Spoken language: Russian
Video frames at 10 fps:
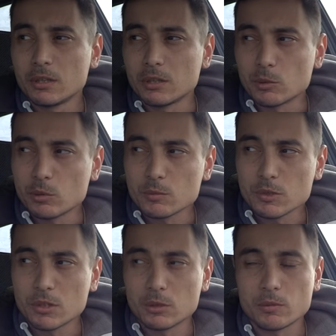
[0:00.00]
и, и людям
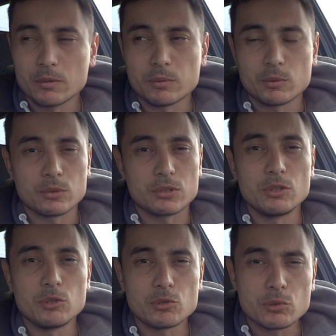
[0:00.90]
задаю вопросы,
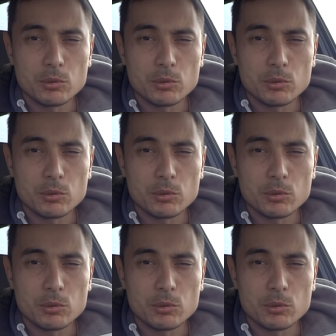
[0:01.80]
и ищу